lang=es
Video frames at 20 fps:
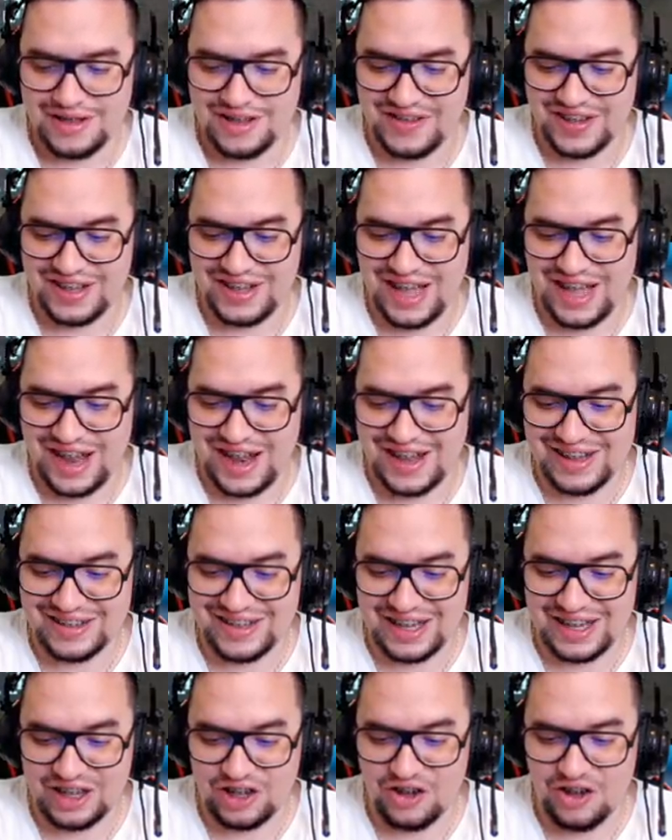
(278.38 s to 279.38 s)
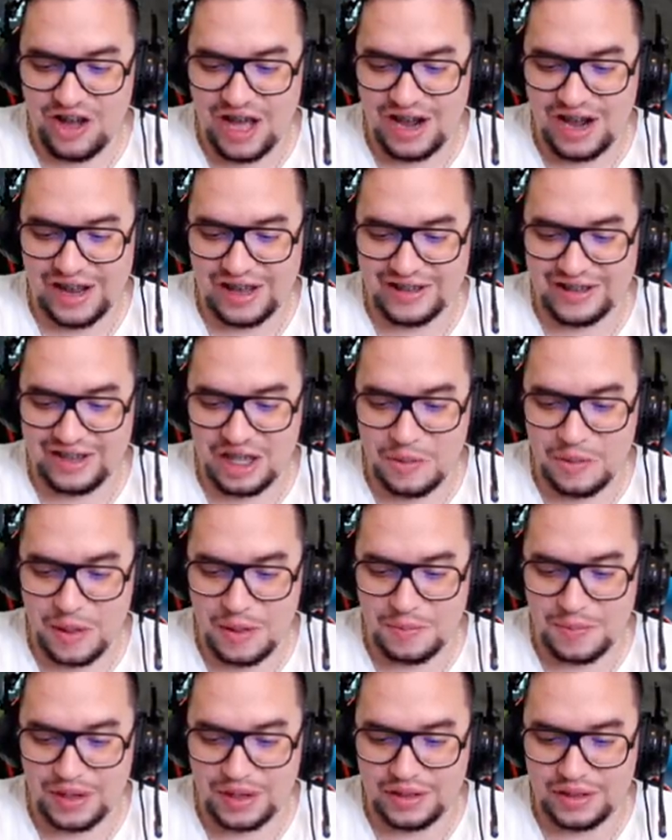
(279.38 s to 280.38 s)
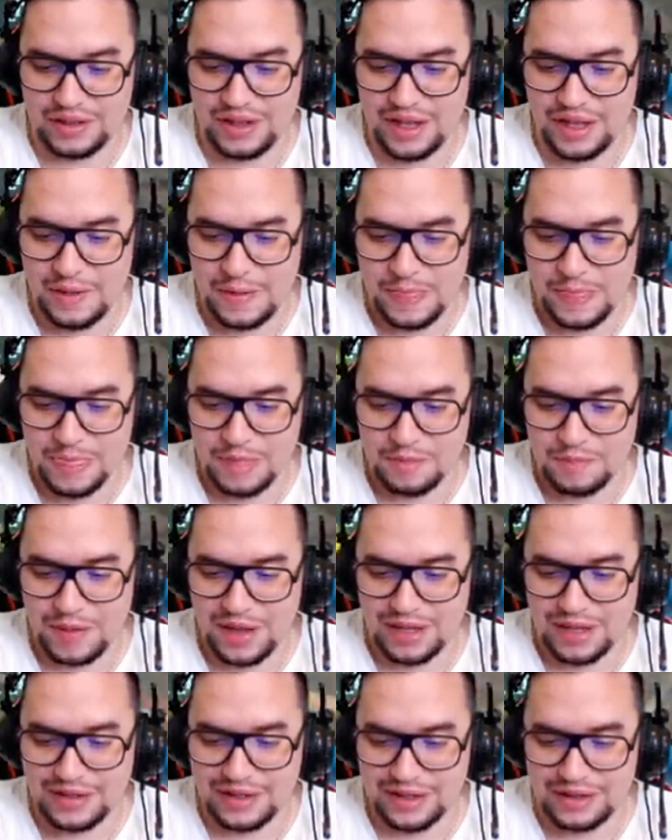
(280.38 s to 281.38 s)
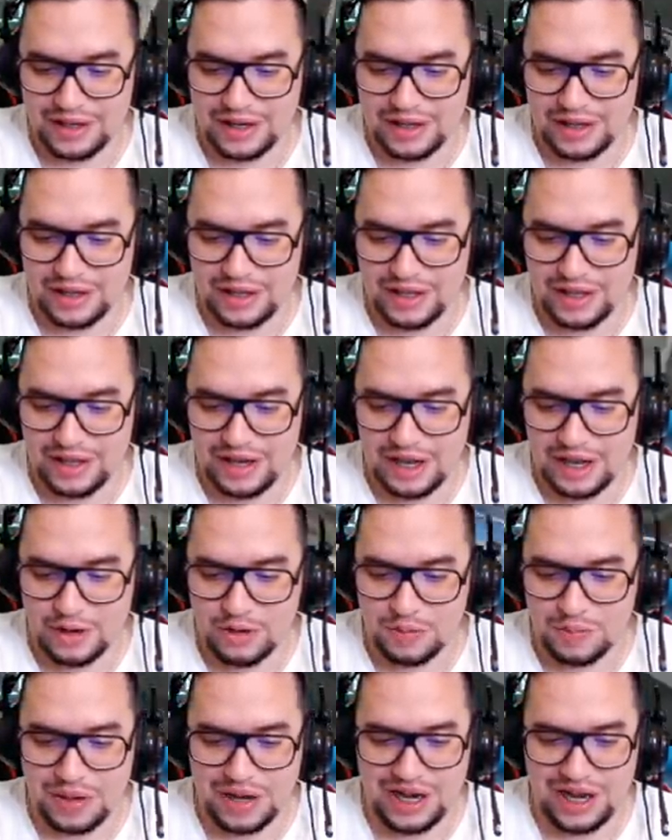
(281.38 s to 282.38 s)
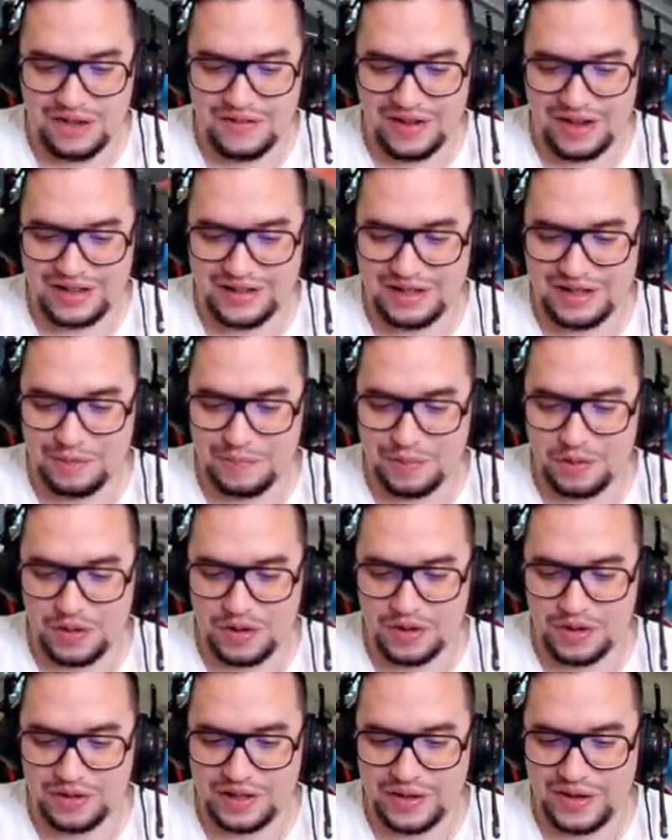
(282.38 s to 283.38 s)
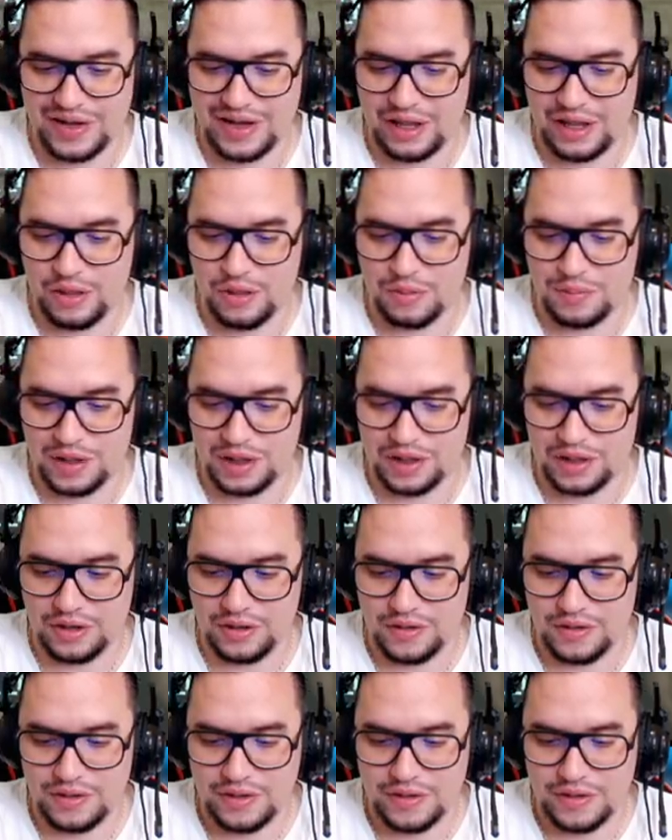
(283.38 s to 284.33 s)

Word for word: Yo me estaba lanzando agresivamente para tratar de recuperar la baliza, pero bueno, esta vaina es dominio.